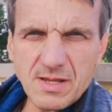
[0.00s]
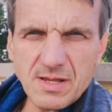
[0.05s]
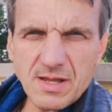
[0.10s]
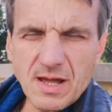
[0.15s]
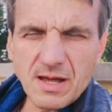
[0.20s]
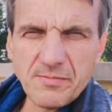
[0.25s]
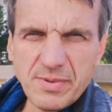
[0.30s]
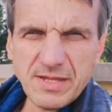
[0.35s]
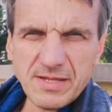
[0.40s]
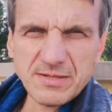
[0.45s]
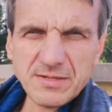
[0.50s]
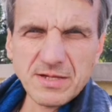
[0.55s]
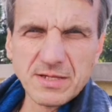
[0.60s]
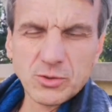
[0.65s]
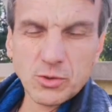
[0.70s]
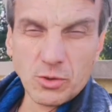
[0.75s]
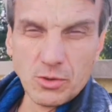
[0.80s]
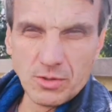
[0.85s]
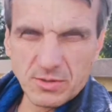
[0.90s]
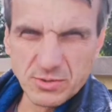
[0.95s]
обидно
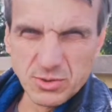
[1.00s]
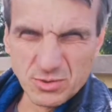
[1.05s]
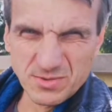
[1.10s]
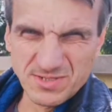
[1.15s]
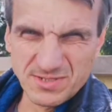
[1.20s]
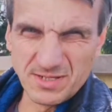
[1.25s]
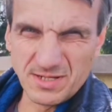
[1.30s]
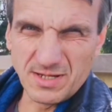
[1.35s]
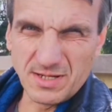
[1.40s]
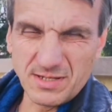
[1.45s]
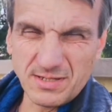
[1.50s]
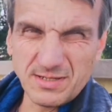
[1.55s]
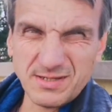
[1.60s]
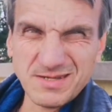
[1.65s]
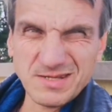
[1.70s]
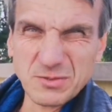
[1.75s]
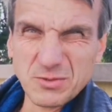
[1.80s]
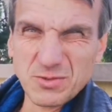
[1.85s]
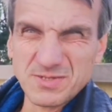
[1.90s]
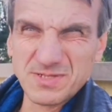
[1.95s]
то, друзья, и
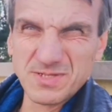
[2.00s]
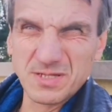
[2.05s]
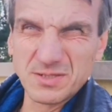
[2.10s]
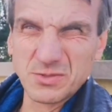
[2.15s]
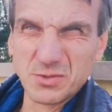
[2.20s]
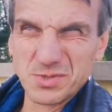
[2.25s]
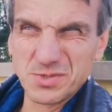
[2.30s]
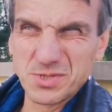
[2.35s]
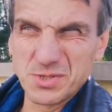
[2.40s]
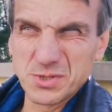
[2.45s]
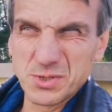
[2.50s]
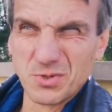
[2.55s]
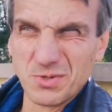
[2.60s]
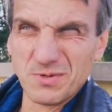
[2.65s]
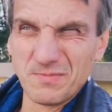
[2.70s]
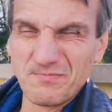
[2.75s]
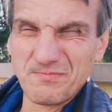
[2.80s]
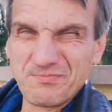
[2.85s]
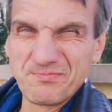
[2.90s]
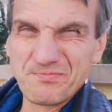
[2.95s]
не друзья тоже,
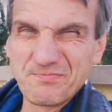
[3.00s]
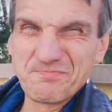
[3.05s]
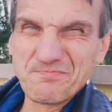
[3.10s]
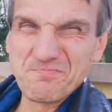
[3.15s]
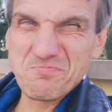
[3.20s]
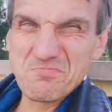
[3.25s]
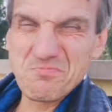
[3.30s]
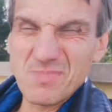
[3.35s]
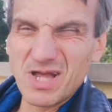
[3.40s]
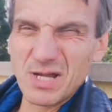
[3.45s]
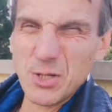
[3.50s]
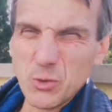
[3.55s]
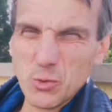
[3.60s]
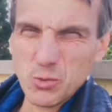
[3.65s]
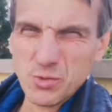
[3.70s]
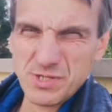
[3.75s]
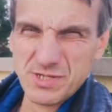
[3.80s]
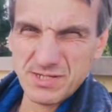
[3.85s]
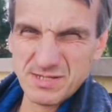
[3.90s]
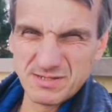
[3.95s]
что
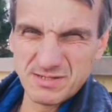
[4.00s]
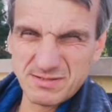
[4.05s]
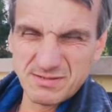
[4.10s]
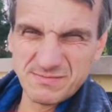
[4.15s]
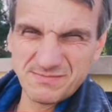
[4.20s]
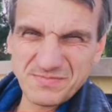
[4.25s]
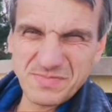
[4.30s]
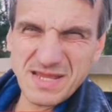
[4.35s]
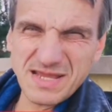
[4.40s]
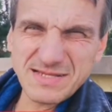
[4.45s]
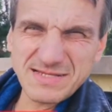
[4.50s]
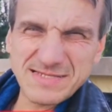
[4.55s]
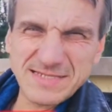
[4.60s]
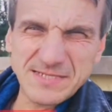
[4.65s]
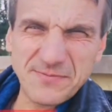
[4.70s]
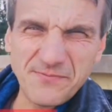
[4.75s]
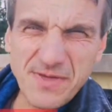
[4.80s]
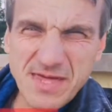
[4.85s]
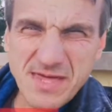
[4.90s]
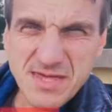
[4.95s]
люди,
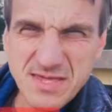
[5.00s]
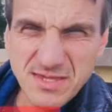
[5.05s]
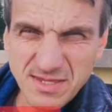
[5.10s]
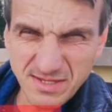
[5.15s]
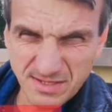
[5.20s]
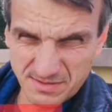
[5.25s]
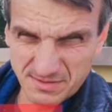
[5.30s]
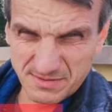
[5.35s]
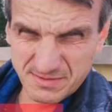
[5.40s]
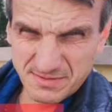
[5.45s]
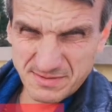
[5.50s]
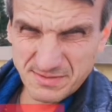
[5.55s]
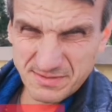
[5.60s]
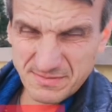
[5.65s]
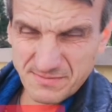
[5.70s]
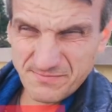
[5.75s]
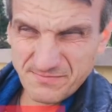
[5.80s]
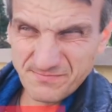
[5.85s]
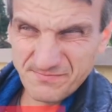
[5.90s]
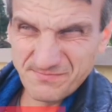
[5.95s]
свиньи,
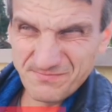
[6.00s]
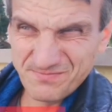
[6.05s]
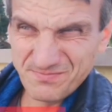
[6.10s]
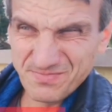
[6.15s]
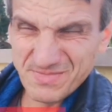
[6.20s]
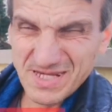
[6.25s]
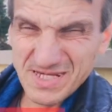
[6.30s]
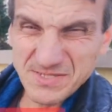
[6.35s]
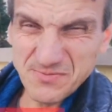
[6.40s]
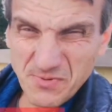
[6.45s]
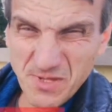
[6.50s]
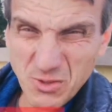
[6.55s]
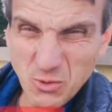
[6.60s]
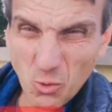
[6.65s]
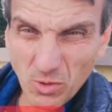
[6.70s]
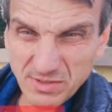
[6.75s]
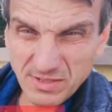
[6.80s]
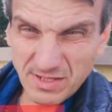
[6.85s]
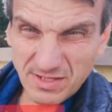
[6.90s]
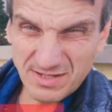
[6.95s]

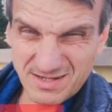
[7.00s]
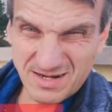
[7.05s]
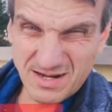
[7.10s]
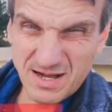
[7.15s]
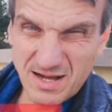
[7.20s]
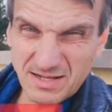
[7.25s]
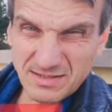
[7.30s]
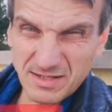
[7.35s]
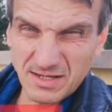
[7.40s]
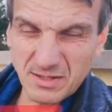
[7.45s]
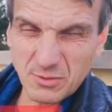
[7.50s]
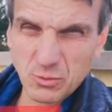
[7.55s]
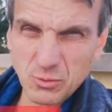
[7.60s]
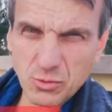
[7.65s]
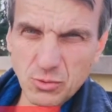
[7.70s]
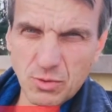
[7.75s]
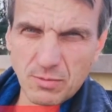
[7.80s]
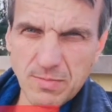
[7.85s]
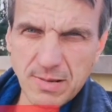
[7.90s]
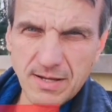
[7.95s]
свинота, рогатая
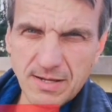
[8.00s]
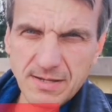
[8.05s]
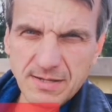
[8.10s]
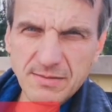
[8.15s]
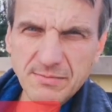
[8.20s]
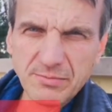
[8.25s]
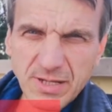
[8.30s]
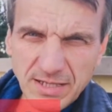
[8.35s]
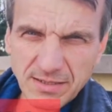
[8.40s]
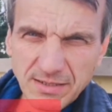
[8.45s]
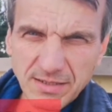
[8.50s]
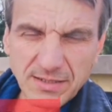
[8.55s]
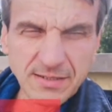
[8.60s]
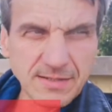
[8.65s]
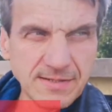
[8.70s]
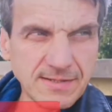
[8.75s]
худоба, быдло,